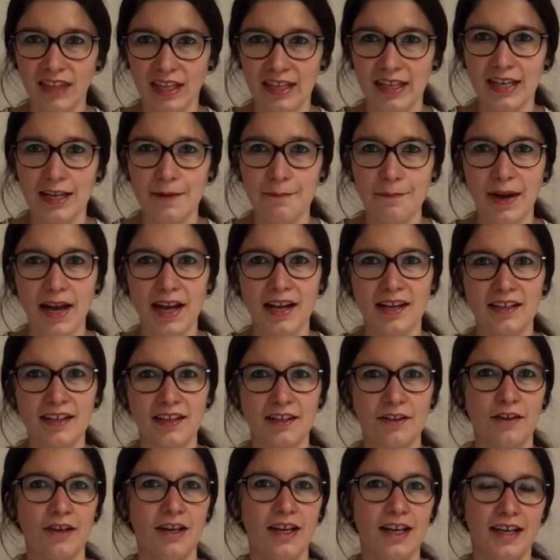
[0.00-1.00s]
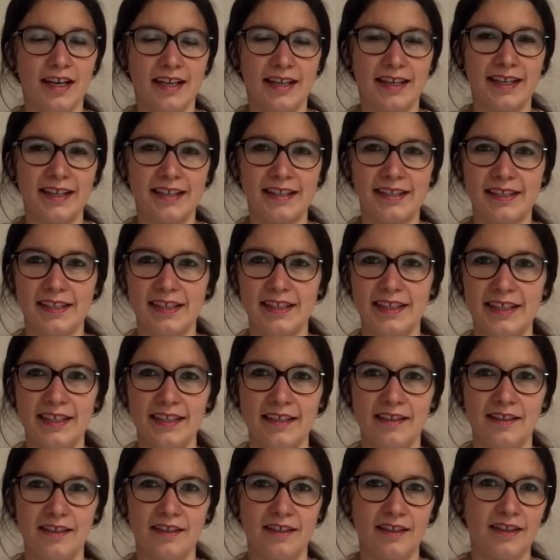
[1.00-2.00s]
les marque qu'est-ce qui
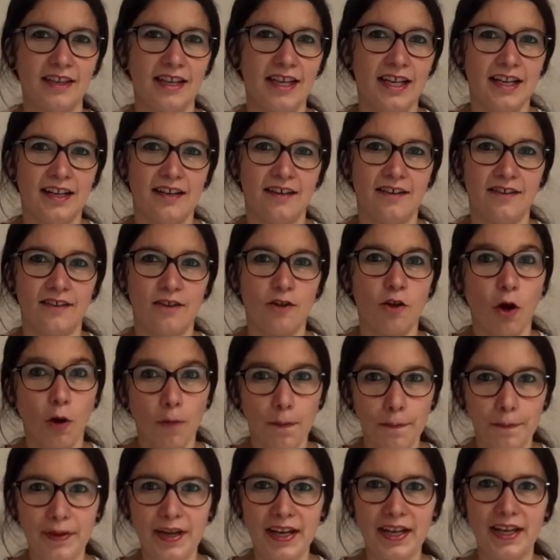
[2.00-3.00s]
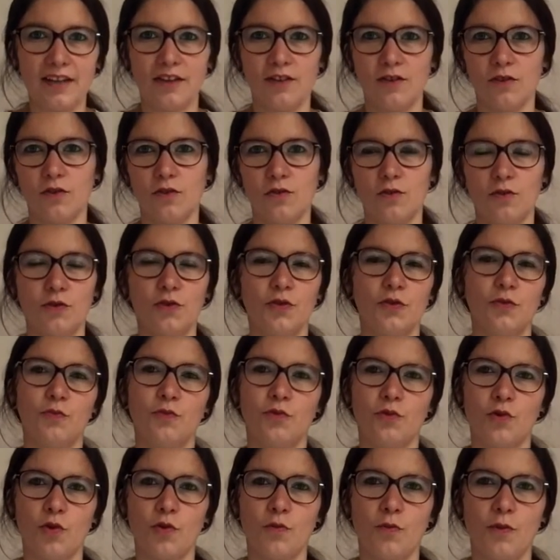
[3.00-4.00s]
euh, euh, leur plaît dans,
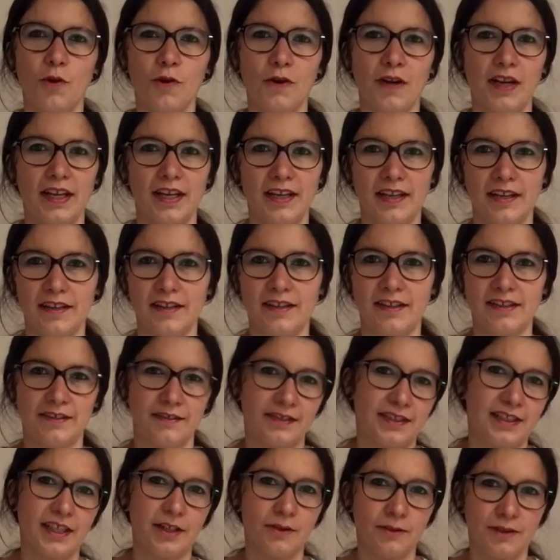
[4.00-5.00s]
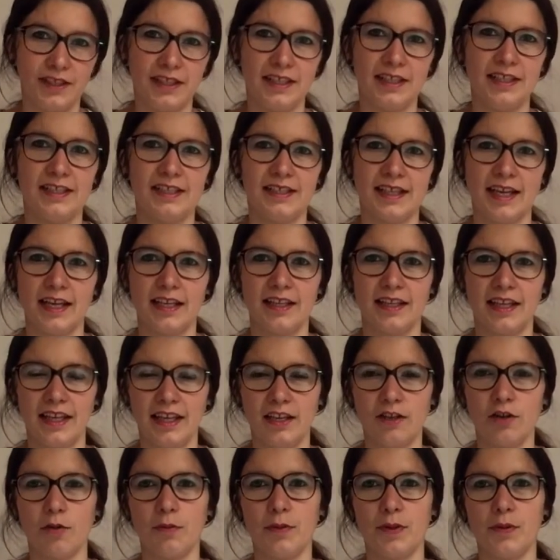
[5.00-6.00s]
mon roman et ça aussi ça aide
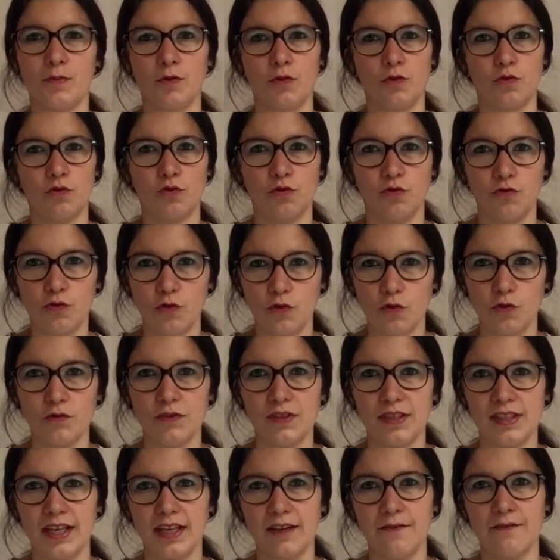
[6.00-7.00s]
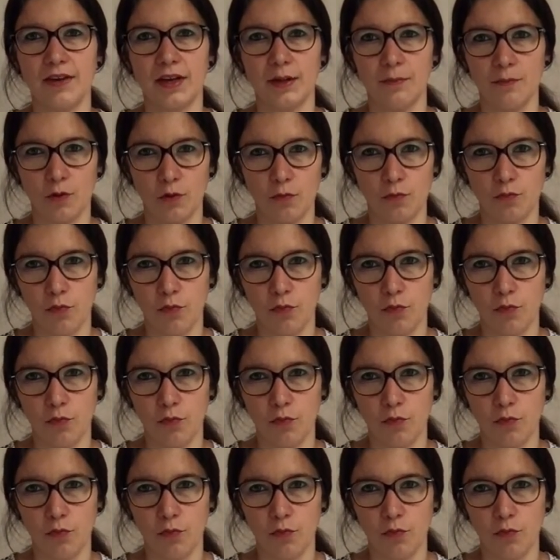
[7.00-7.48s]
énormément. Donc je vous conseille vraiment